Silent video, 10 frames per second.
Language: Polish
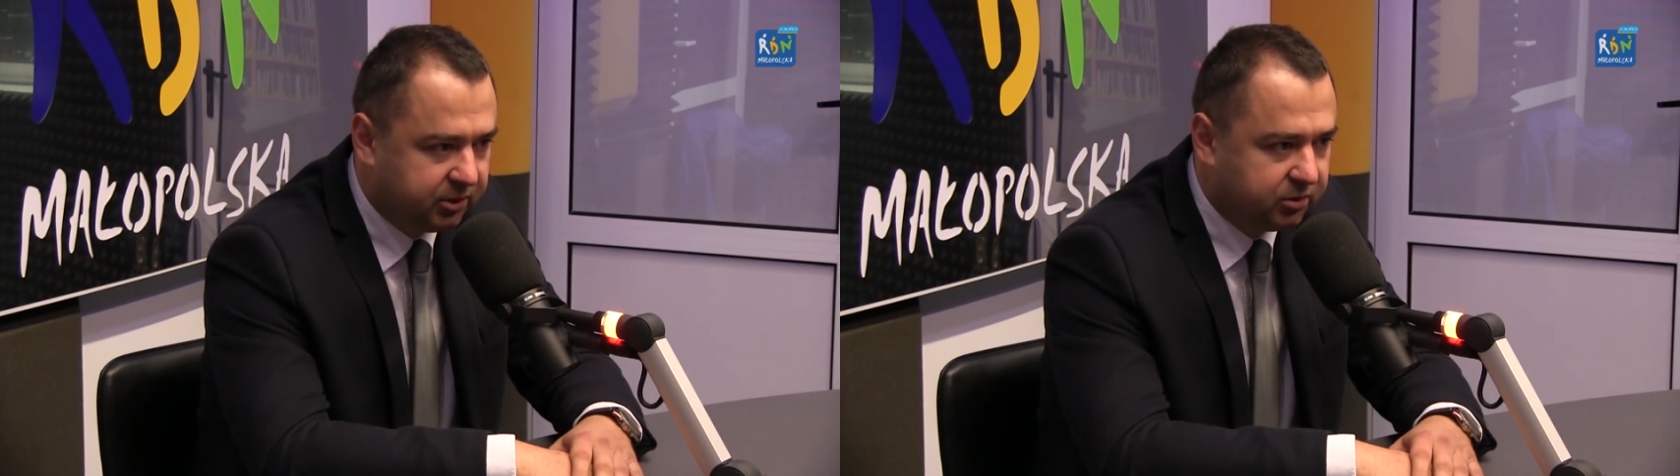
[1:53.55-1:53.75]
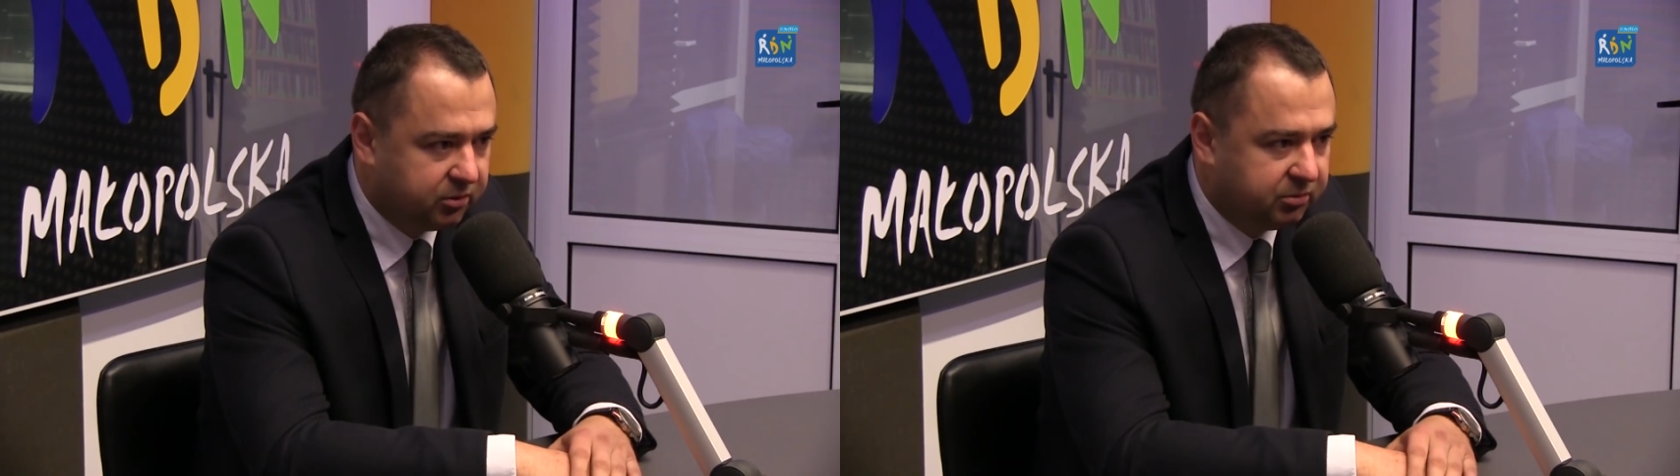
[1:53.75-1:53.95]

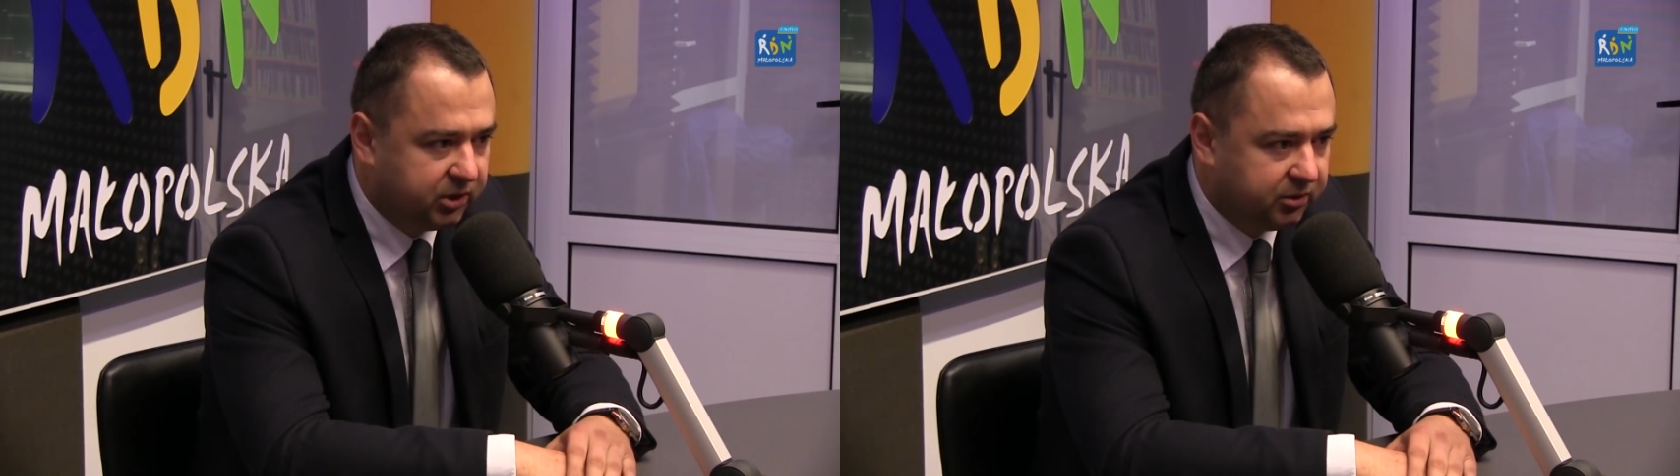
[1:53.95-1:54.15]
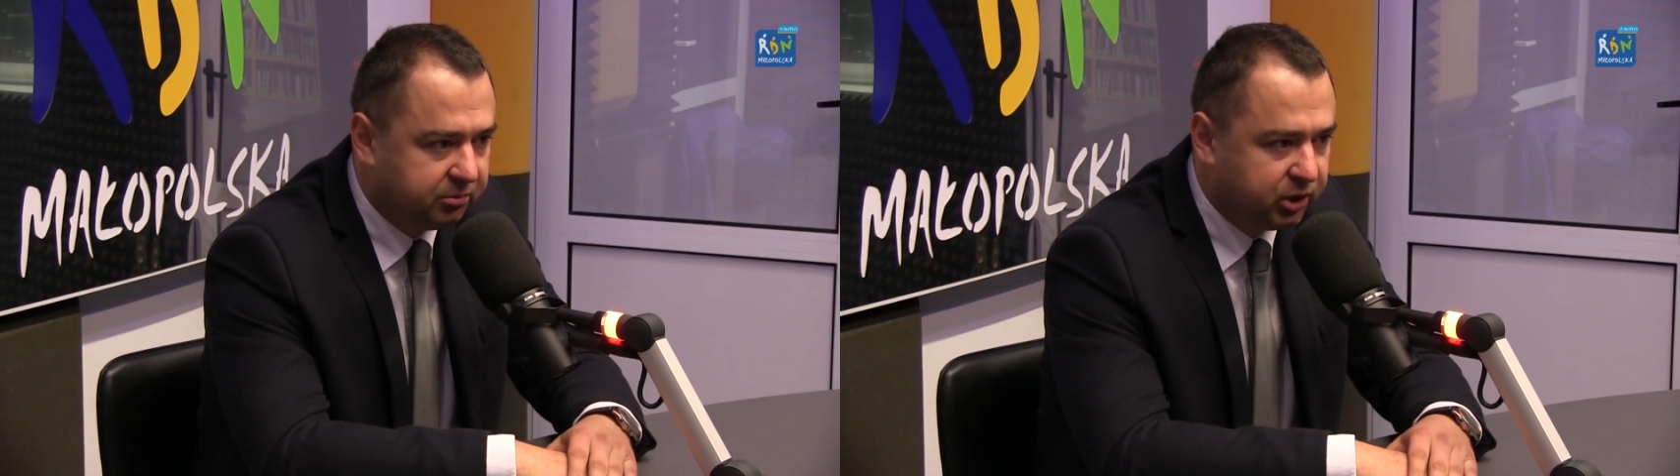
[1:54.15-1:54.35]
roku
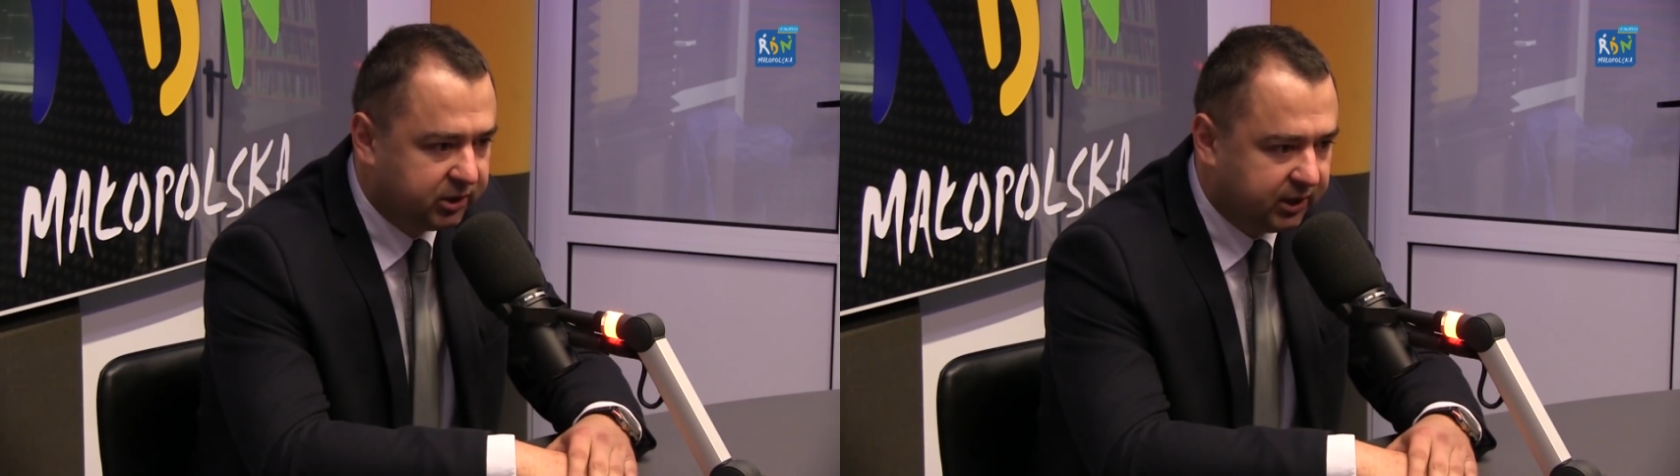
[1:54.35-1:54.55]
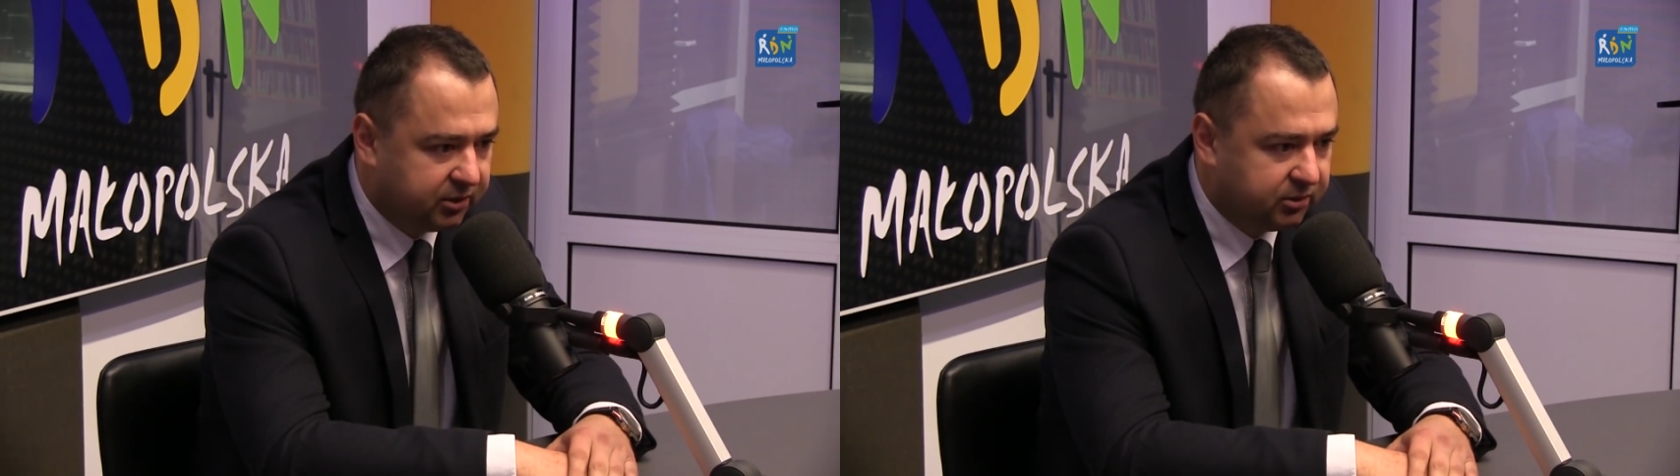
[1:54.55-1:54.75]
e,
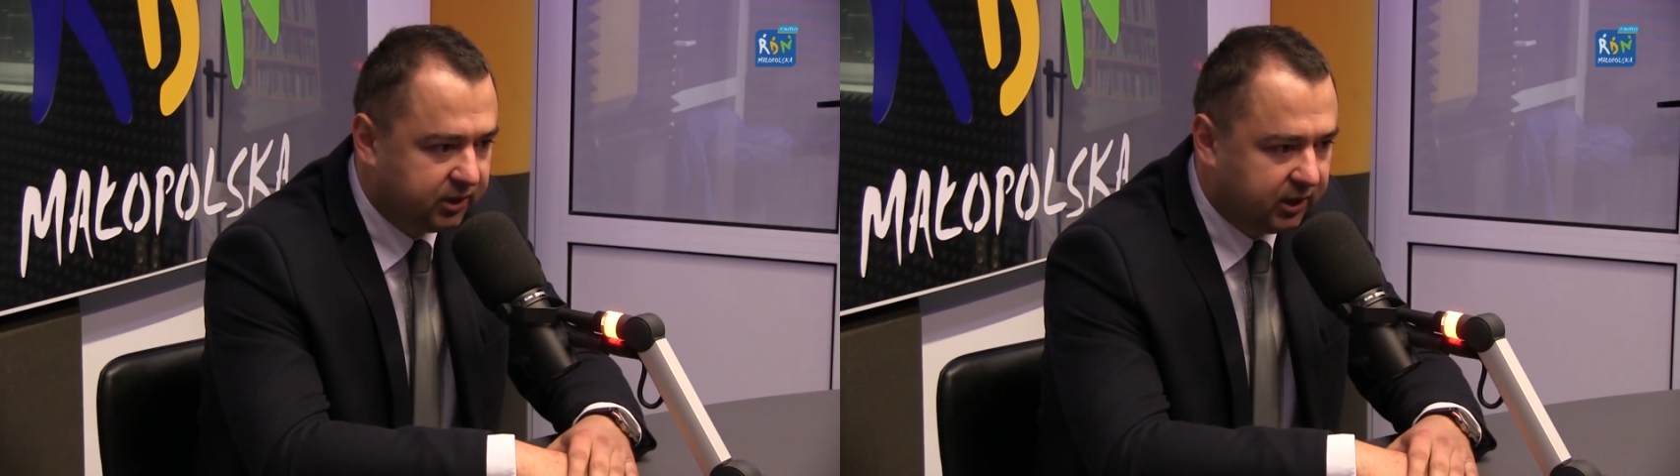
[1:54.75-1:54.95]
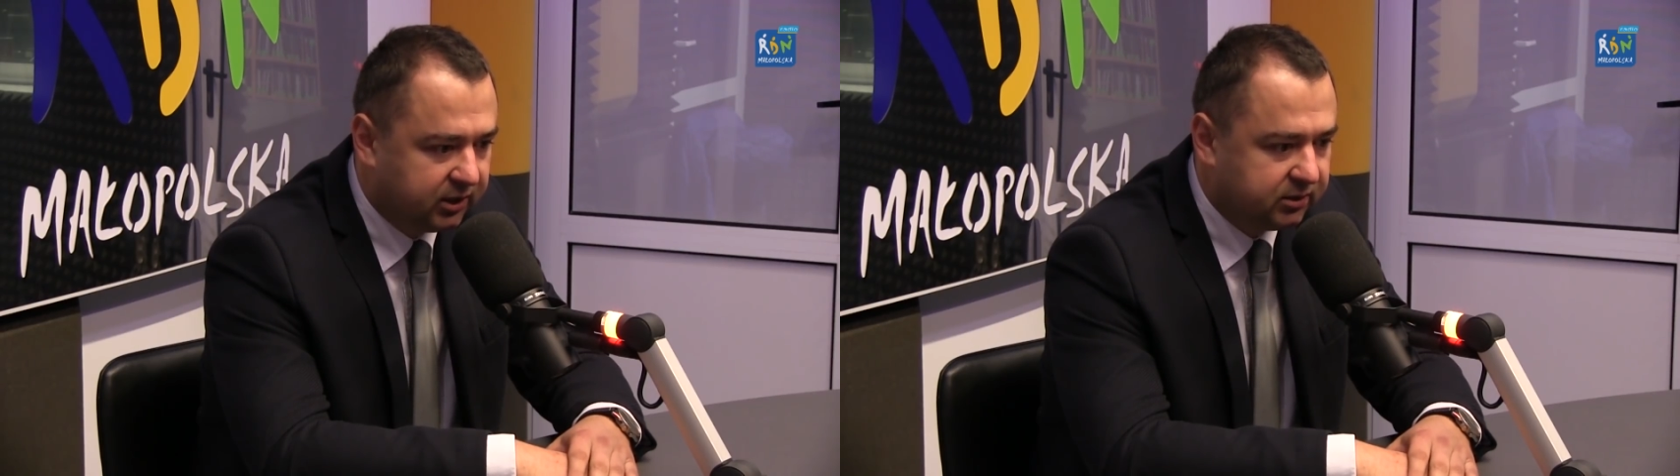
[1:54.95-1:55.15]
przetargu
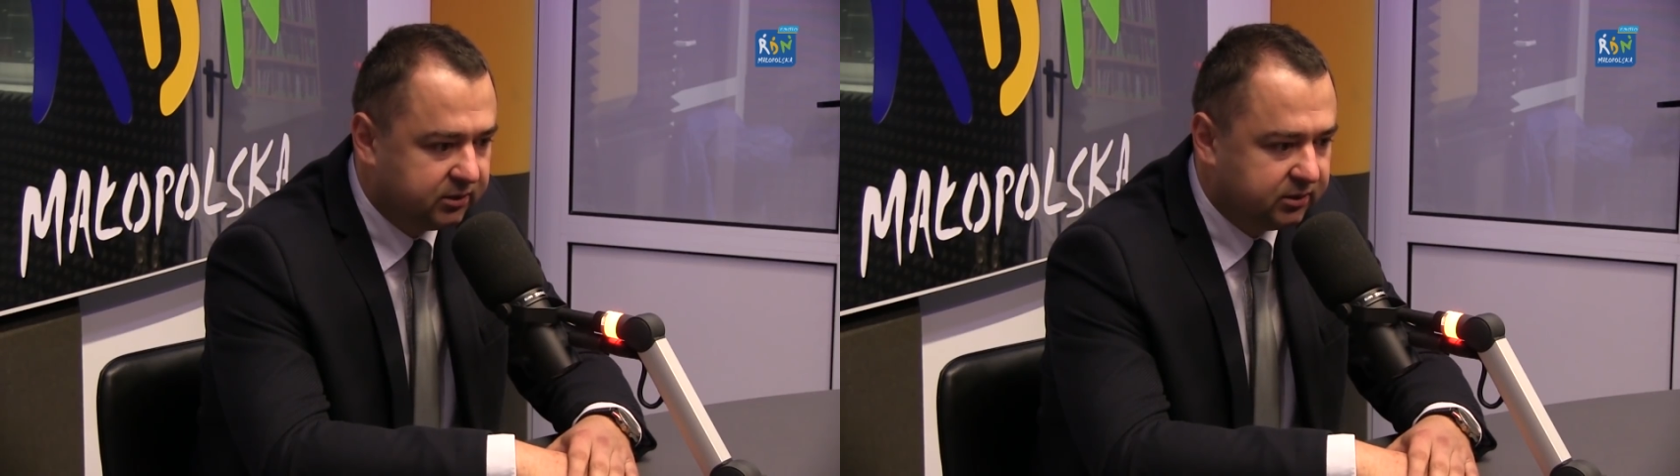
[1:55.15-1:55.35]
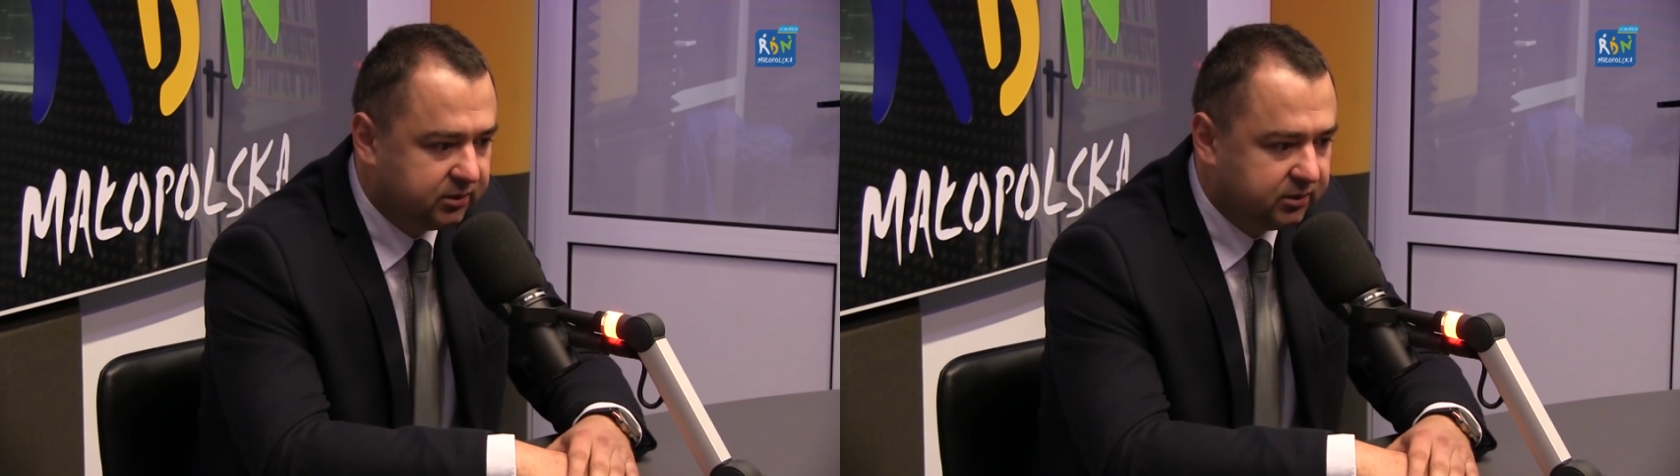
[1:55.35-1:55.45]
na,